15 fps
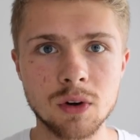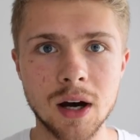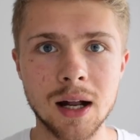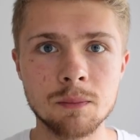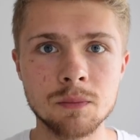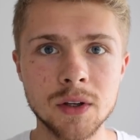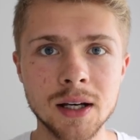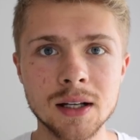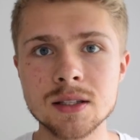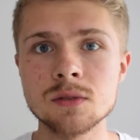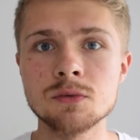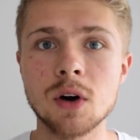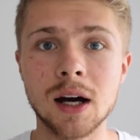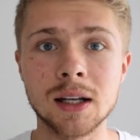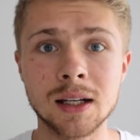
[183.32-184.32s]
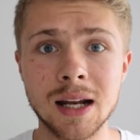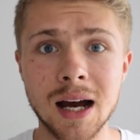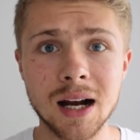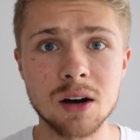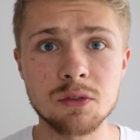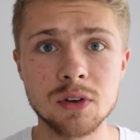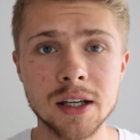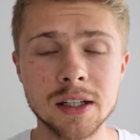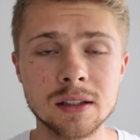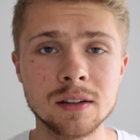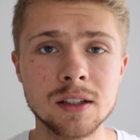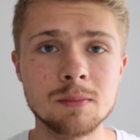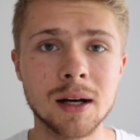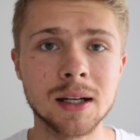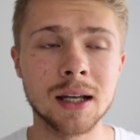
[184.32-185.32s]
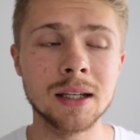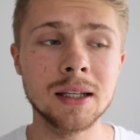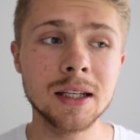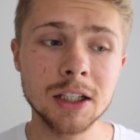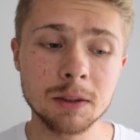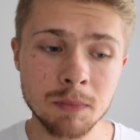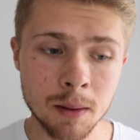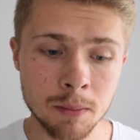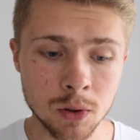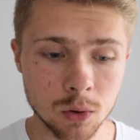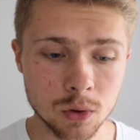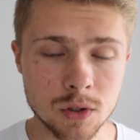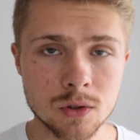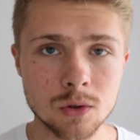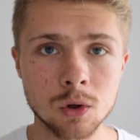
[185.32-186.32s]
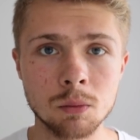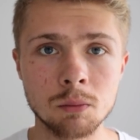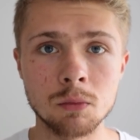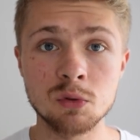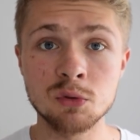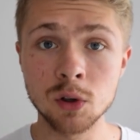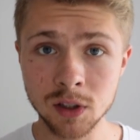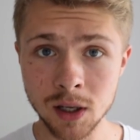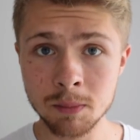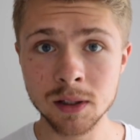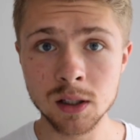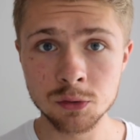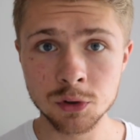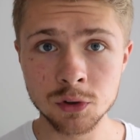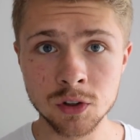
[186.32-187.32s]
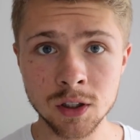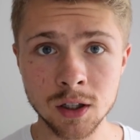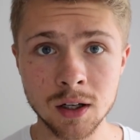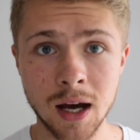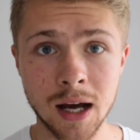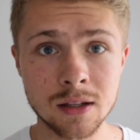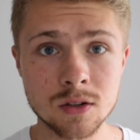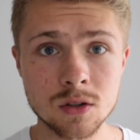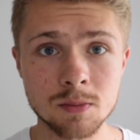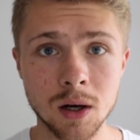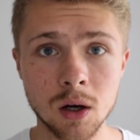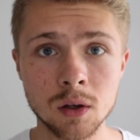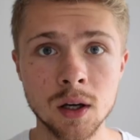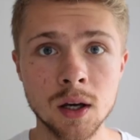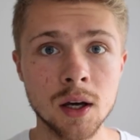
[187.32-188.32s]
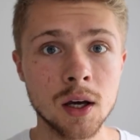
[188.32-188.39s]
vor allem die ganzen vorhandenen Ackerflächen, die man dann nicht mehr benutzt, um Futtermittel für Tiere anzubauen,